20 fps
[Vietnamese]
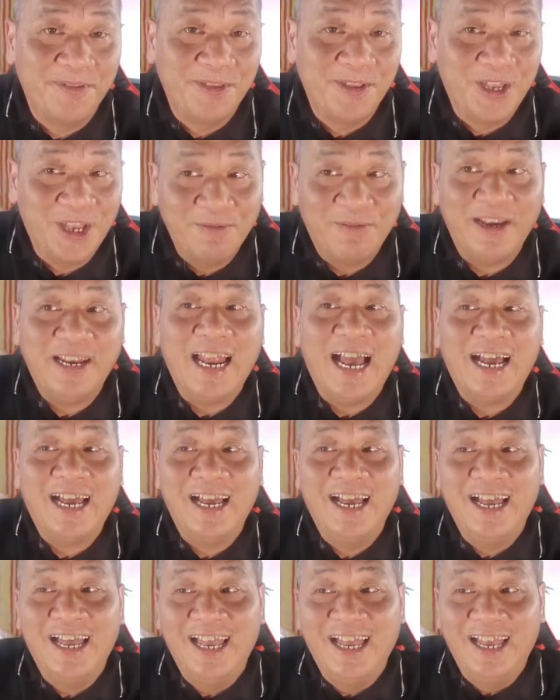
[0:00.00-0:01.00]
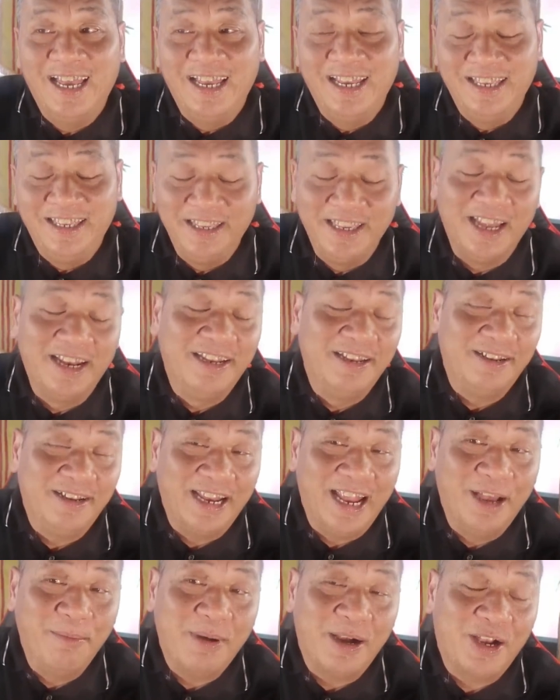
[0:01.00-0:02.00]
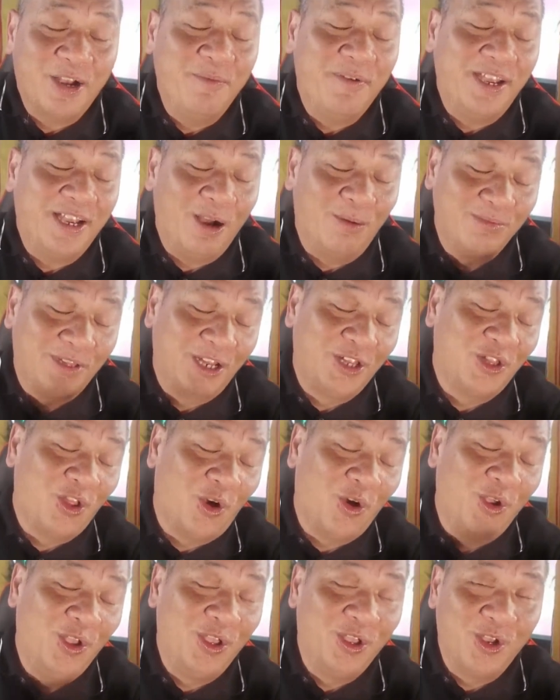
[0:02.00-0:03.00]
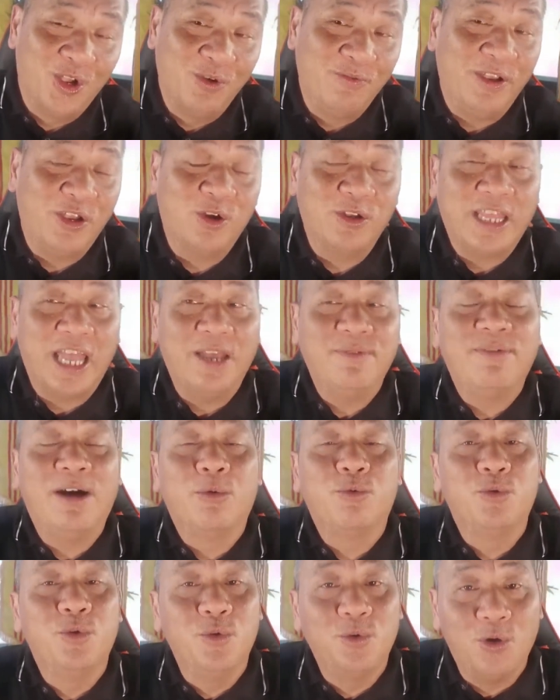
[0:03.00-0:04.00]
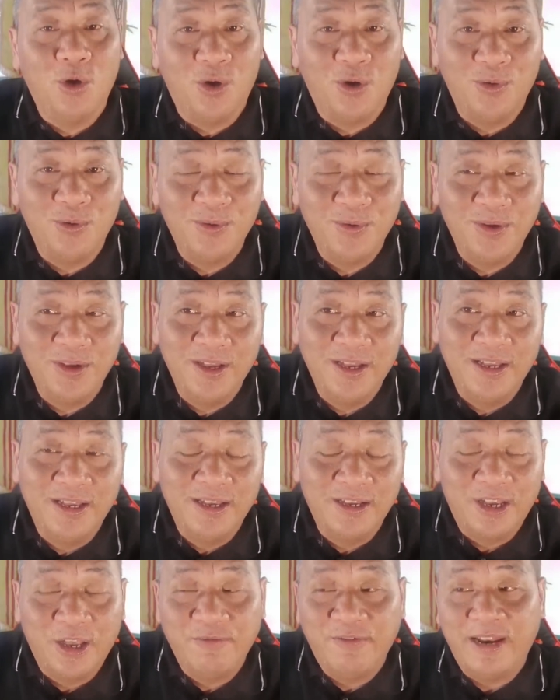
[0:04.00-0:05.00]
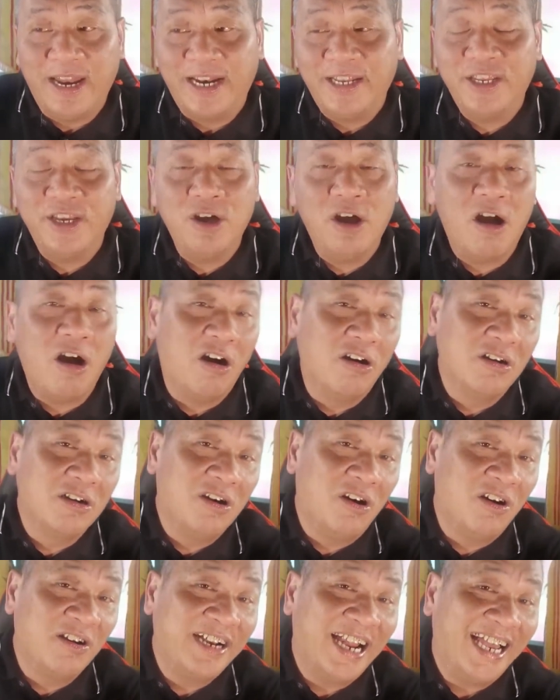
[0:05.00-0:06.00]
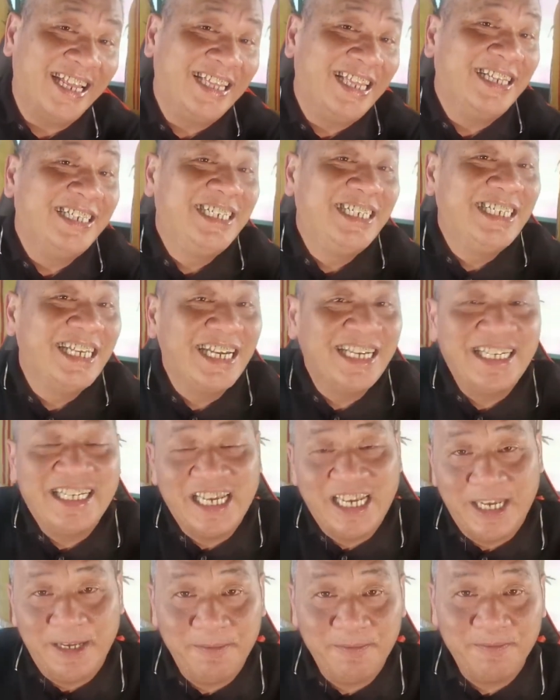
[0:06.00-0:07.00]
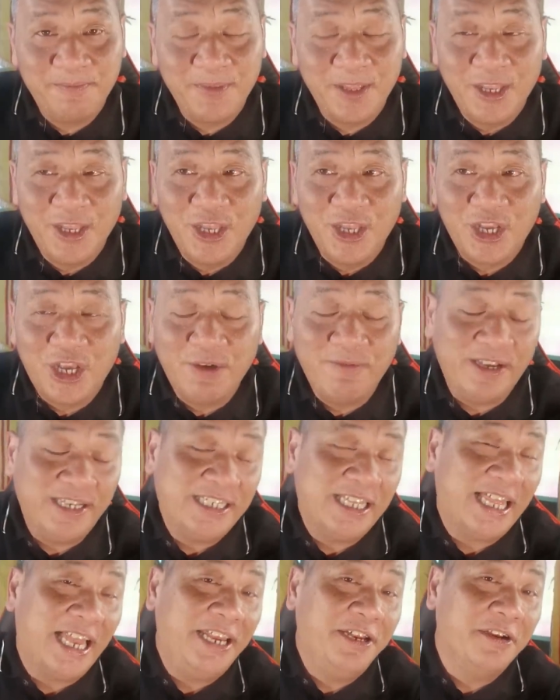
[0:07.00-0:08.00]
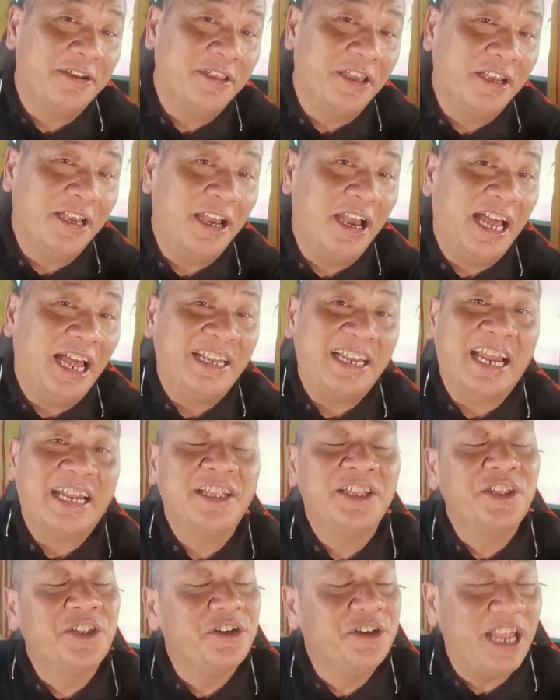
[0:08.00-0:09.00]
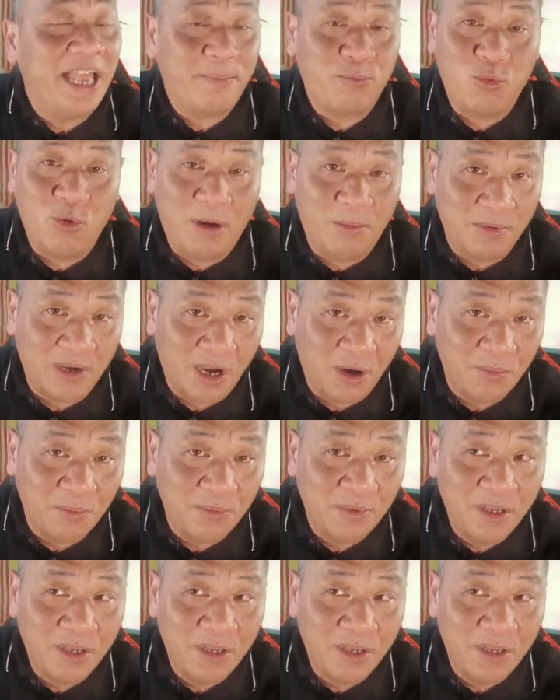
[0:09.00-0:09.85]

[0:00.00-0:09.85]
Quý vị đã nhìn, nếu mà quý vị không tin tôi, quý vị có thể vào Google. Quý vị đánh chữ Hong Kong 1960. Quý vị sẽ thấy được những cái hình ảnh tươi đẹp của Hồng Kông